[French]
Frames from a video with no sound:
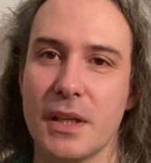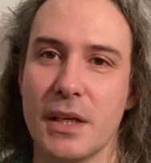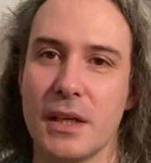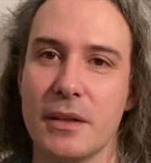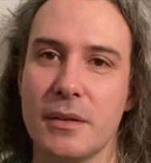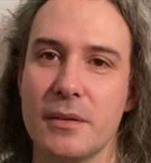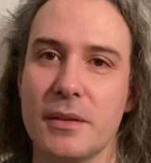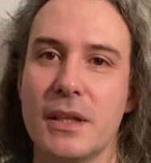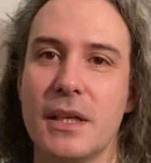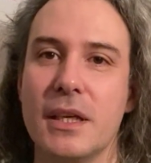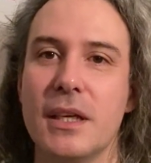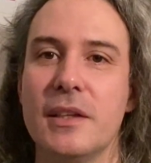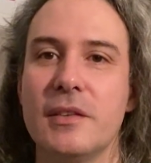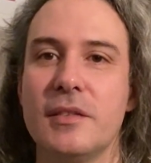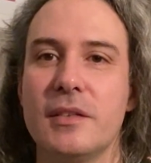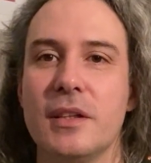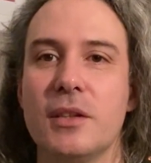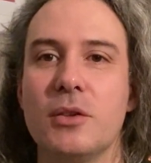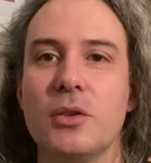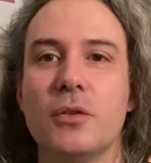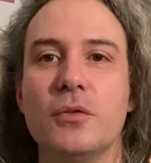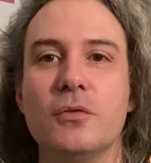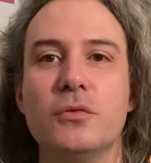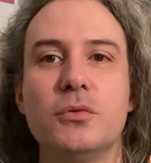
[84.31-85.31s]
Hein.
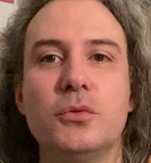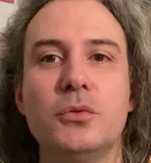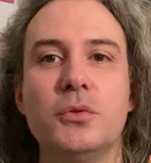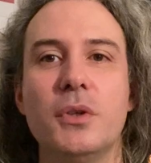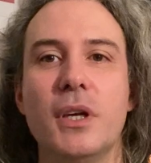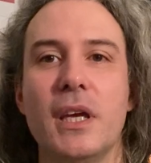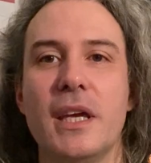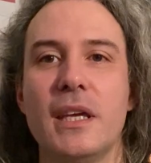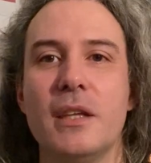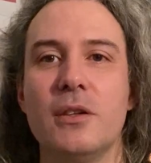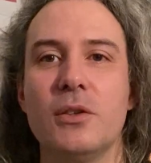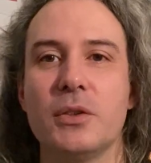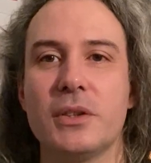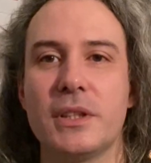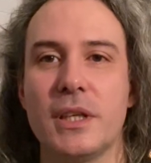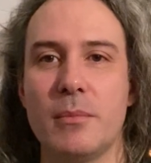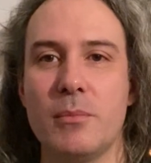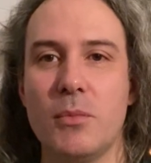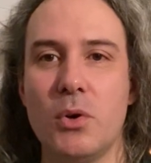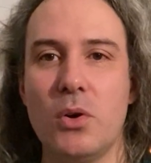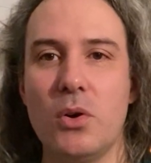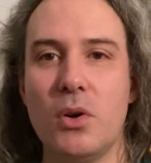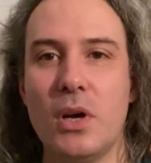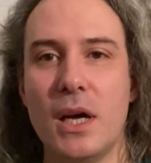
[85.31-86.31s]
C'est en vous et
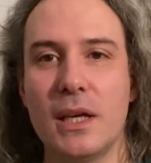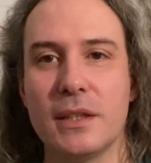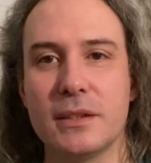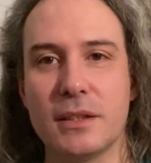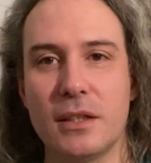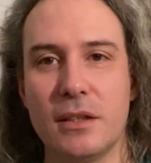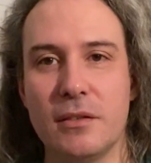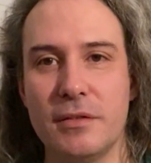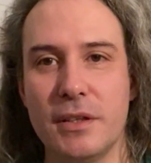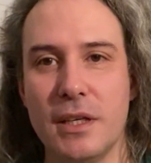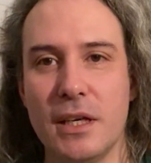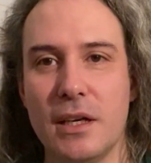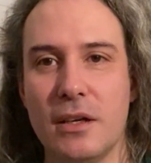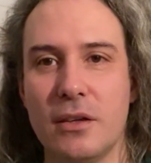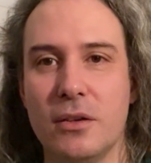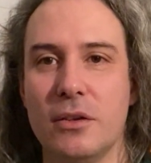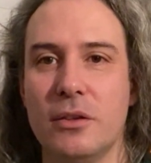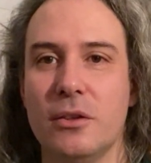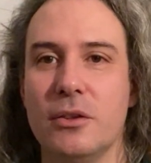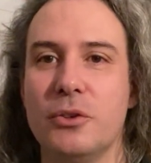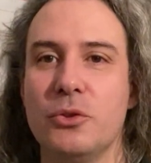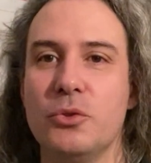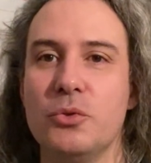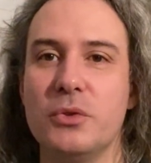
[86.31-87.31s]
notamment à travers
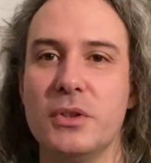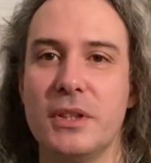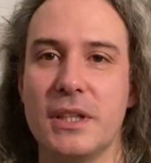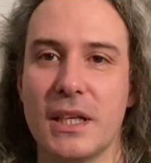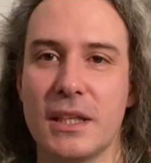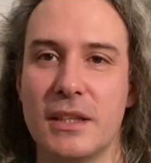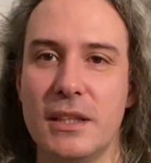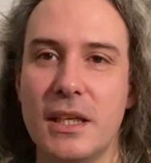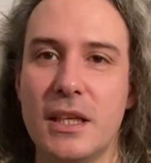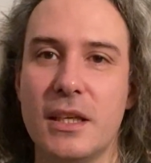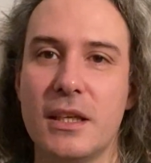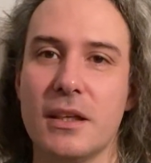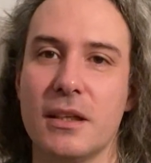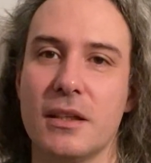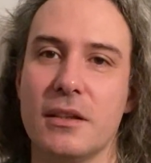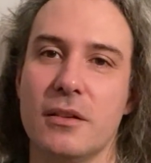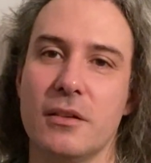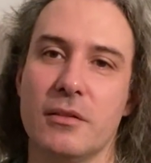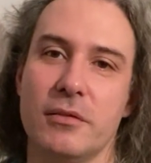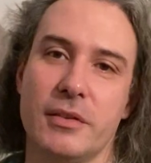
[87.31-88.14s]
une technique,